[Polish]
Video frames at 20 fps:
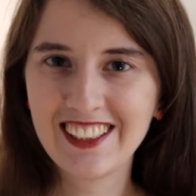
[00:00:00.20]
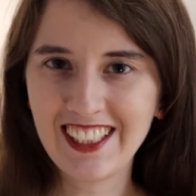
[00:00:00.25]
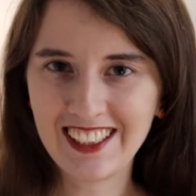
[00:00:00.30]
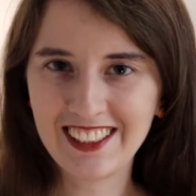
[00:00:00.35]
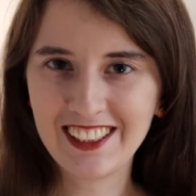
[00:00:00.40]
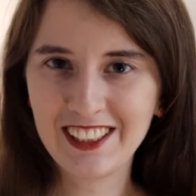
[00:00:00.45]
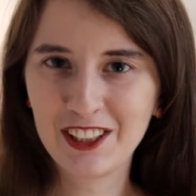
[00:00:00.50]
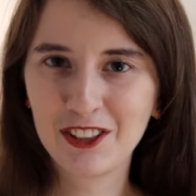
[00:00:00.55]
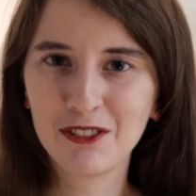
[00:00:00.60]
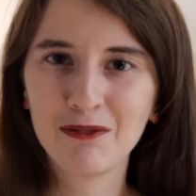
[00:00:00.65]

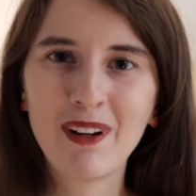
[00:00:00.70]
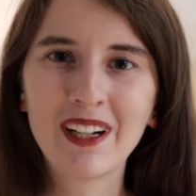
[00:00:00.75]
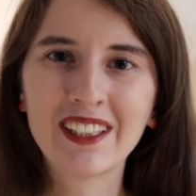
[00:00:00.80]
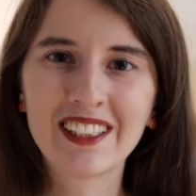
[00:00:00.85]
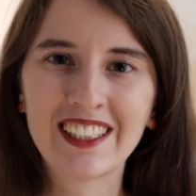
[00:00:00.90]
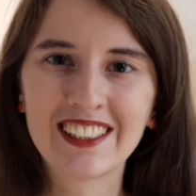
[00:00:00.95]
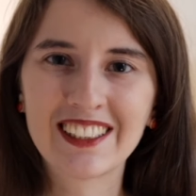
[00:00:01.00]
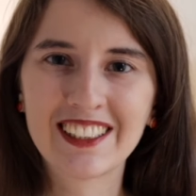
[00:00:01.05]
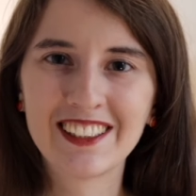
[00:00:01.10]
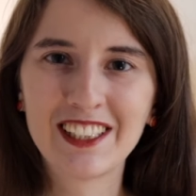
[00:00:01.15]
Cześć, tu
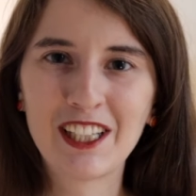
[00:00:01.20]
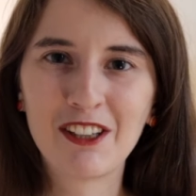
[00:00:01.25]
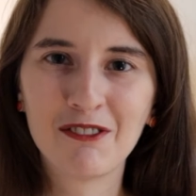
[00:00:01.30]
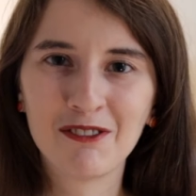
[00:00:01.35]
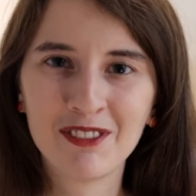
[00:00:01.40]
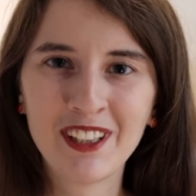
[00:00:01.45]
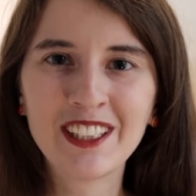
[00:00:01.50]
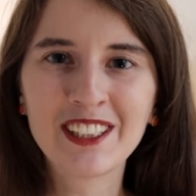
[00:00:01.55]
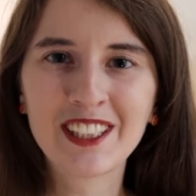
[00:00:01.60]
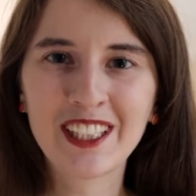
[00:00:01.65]
Magda z
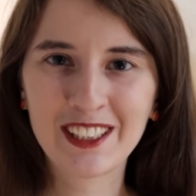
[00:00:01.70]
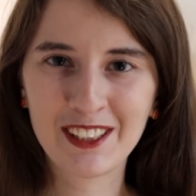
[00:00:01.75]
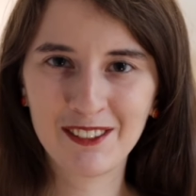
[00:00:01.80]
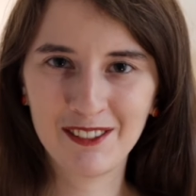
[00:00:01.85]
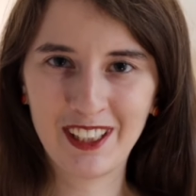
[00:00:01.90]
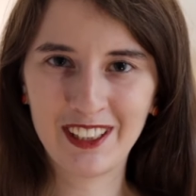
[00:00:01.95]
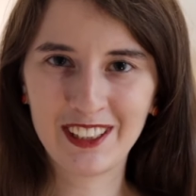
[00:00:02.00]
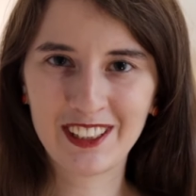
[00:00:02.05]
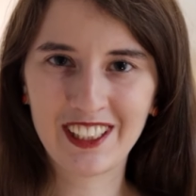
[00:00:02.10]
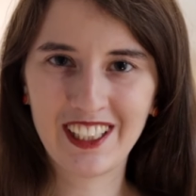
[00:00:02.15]
kanału Wnętrza
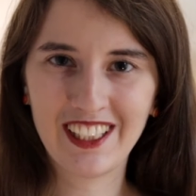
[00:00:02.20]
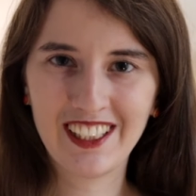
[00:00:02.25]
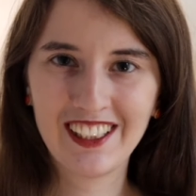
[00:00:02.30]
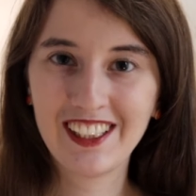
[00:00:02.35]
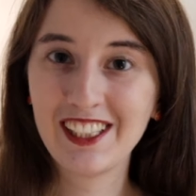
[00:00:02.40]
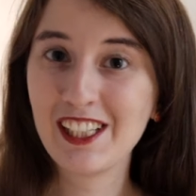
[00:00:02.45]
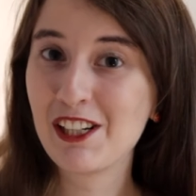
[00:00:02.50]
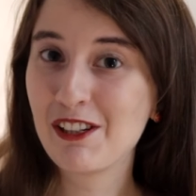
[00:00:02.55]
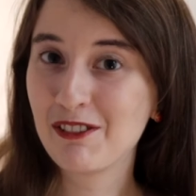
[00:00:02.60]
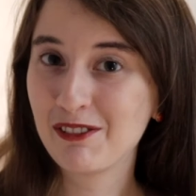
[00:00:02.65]
Zewnętrza.
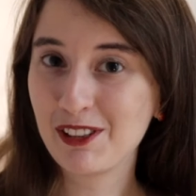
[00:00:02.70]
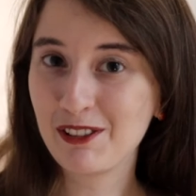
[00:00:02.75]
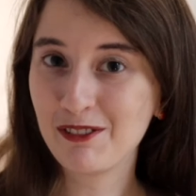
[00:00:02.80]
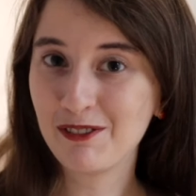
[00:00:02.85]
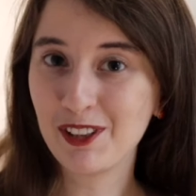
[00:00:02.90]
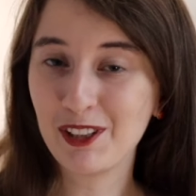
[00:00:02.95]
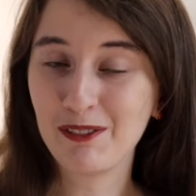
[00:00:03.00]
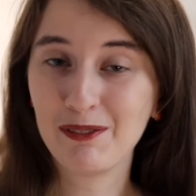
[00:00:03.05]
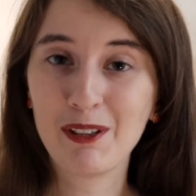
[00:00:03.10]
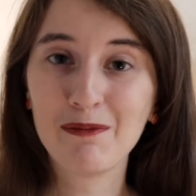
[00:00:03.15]
W
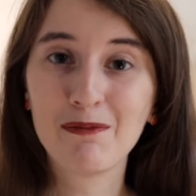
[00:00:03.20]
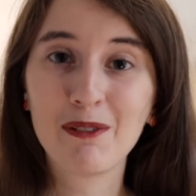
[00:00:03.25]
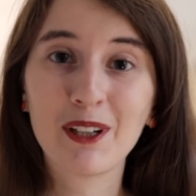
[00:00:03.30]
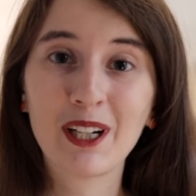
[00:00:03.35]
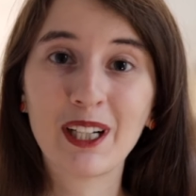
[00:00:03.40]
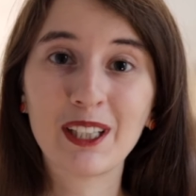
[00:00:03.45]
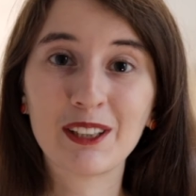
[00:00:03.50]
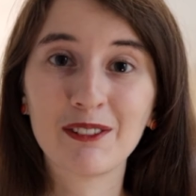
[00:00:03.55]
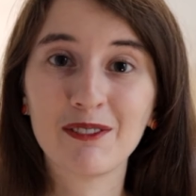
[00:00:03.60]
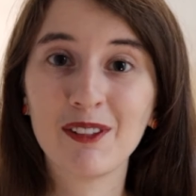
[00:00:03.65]
tym filmie
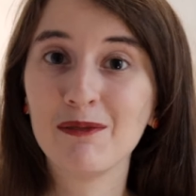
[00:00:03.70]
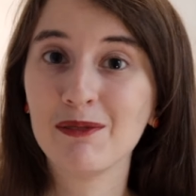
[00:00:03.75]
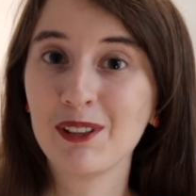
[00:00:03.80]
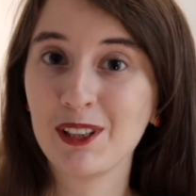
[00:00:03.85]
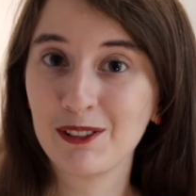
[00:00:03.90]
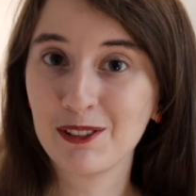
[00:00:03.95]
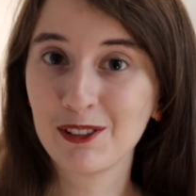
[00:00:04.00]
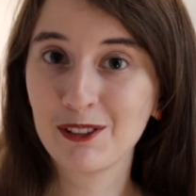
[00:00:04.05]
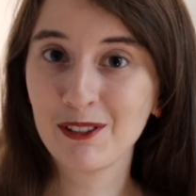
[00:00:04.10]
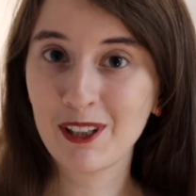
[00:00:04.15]
pokażę Wam
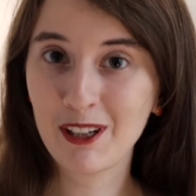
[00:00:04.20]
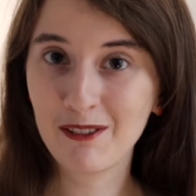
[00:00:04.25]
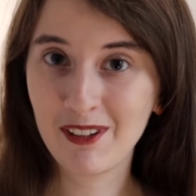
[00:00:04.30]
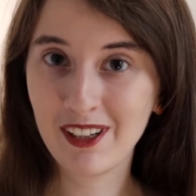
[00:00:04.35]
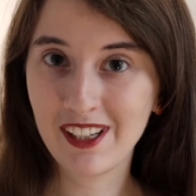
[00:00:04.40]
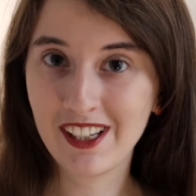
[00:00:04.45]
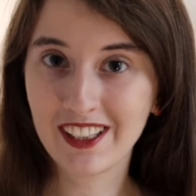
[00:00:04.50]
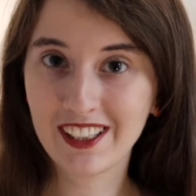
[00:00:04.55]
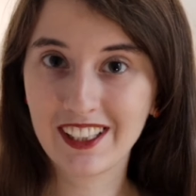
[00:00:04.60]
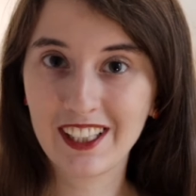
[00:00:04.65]
niedużą
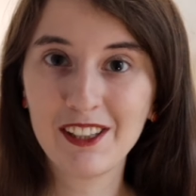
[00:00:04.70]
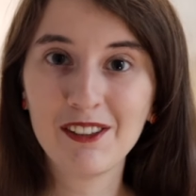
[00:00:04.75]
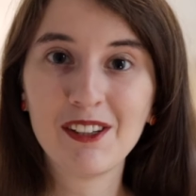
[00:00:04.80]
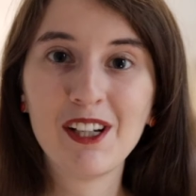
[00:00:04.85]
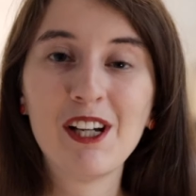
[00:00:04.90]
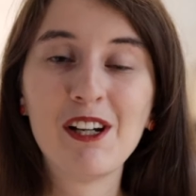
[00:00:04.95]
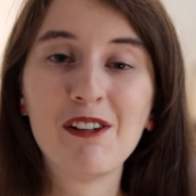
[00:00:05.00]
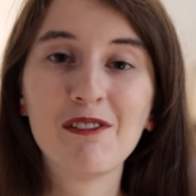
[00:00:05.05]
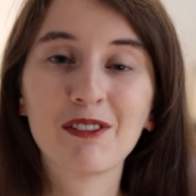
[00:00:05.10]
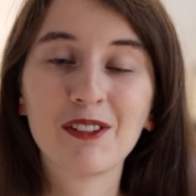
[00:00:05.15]
kawalerkę,
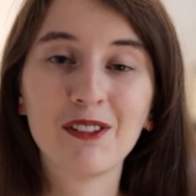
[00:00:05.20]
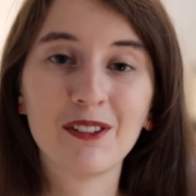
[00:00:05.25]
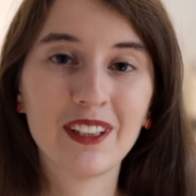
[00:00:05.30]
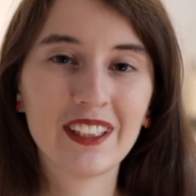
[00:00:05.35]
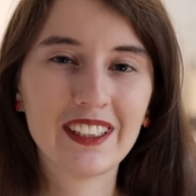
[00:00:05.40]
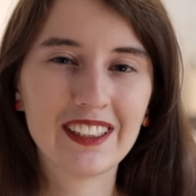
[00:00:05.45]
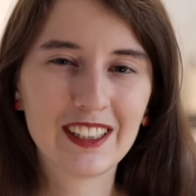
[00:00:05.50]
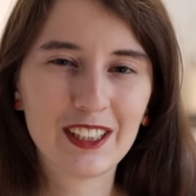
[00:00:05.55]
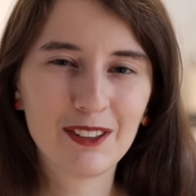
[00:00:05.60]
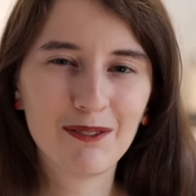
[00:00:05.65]
w
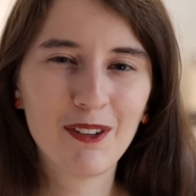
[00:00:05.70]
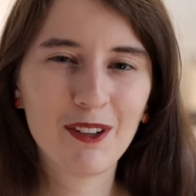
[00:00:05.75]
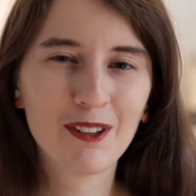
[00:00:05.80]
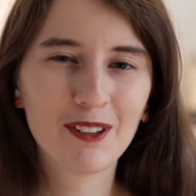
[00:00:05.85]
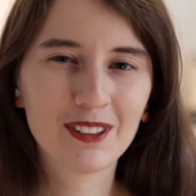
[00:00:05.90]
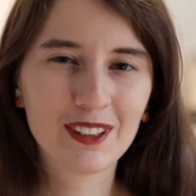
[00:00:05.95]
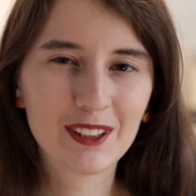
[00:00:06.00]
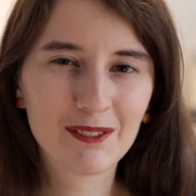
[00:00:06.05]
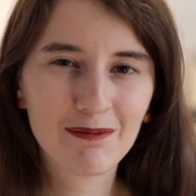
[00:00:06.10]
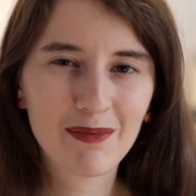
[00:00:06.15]
której jest
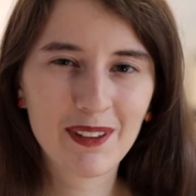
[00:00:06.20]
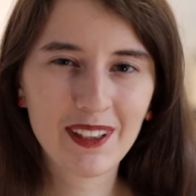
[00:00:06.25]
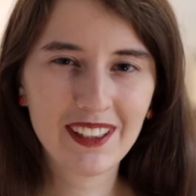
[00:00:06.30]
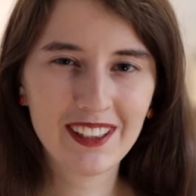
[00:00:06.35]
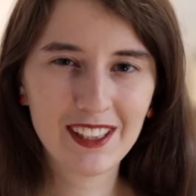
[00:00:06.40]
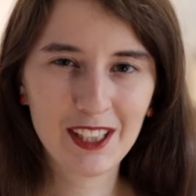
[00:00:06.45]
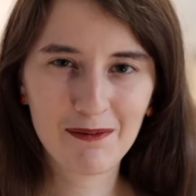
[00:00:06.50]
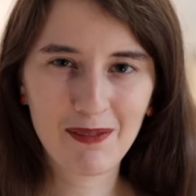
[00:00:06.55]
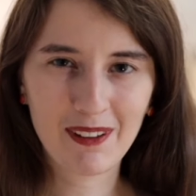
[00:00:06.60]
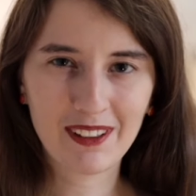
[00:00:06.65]
sporo
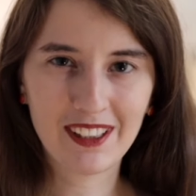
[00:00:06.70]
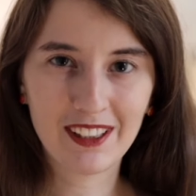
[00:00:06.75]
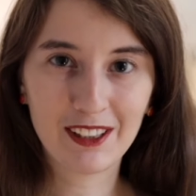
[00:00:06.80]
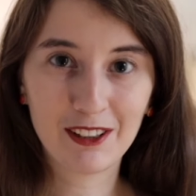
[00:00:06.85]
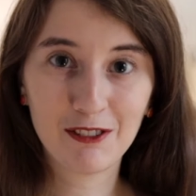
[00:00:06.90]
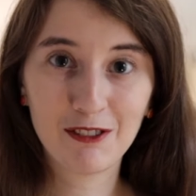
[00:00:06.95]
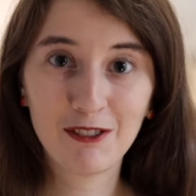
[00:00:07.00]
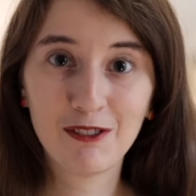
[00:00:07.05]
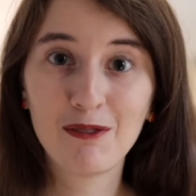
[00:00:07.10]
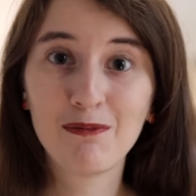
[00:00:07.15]
sprytnych
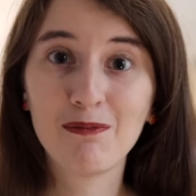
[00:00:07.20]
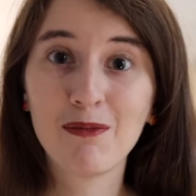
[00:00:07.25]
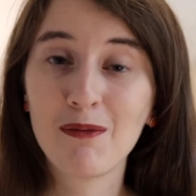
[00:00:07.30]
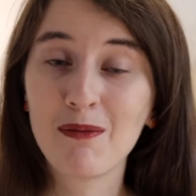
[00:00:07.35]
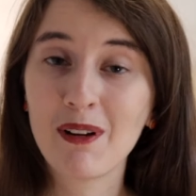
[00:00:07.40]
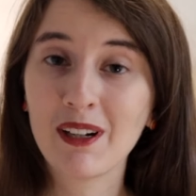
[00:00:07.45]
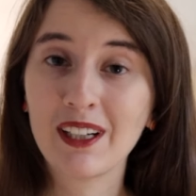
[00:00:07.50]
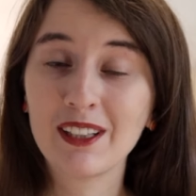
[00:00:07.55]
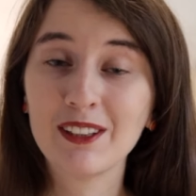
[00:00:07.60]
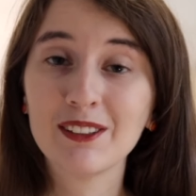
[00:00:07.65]
patentów
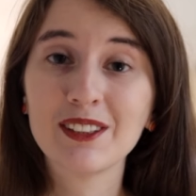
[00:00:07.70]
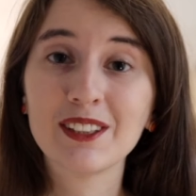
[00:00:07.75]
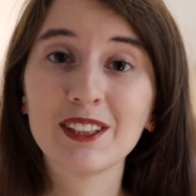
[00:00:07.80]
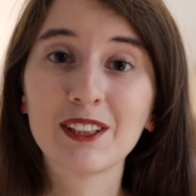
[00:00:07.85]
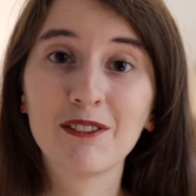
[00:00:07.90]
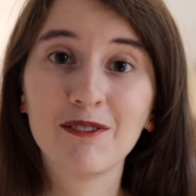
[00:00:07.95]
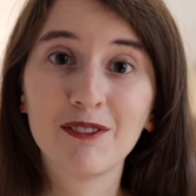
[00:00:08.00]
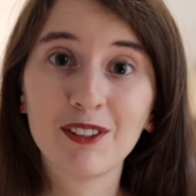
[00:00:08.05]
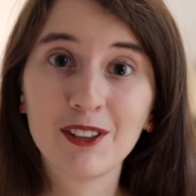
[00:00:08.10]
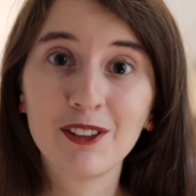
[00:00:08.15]

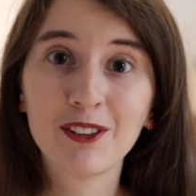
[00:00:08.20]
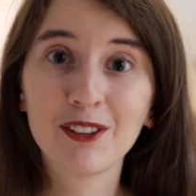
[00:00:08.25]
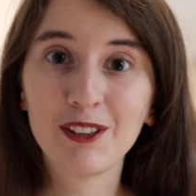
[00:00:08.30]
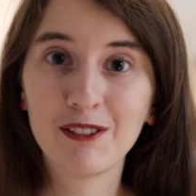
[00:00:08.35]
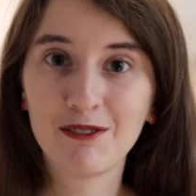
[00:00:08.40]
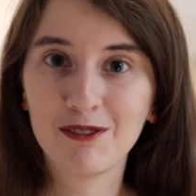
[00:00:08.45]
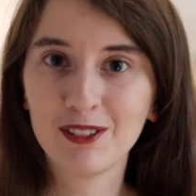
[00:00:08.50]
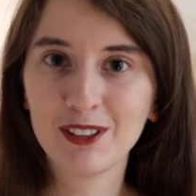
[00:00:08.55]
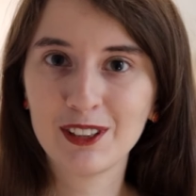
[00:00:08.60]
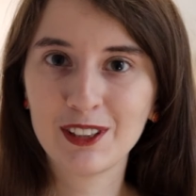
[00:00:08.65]
pomagających
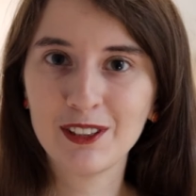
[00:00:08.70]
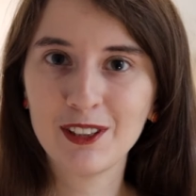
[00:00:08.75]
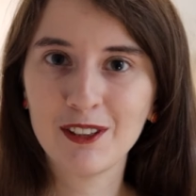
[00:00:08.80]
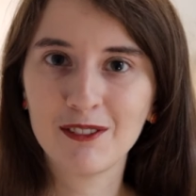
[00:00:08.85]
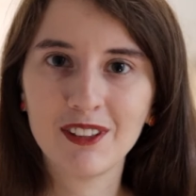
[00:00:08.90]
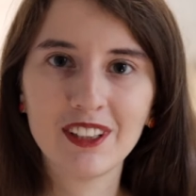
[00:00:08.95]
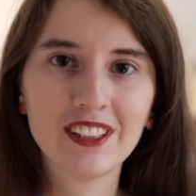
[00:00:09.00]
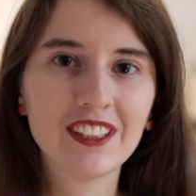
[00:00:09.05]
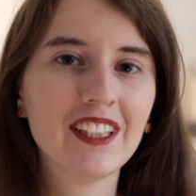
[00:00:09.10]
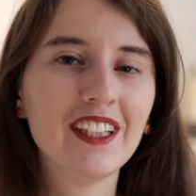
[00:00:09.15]
wygodnie
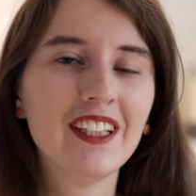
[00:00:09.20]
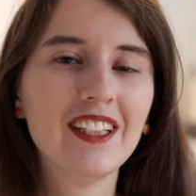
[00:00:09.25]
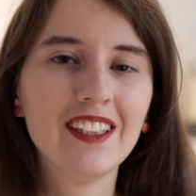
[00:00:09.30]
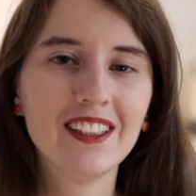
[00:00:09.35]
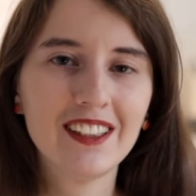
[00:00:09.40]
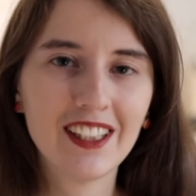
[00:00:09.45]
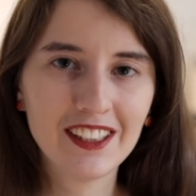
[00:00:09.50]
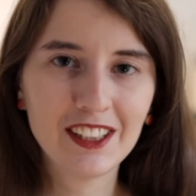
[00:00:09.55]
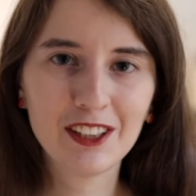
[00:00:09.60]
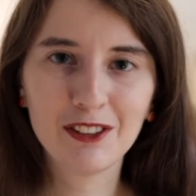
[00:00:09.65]
funkcjonować
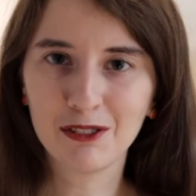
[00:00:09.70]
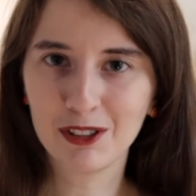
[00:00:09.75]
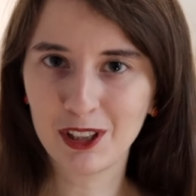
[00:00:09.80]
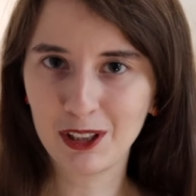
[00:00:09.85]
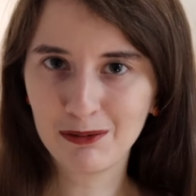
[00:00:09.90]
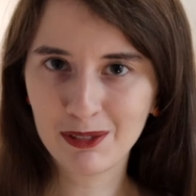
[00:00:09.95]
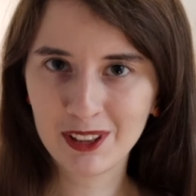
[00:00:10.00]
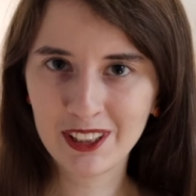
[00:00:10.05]
na niedużej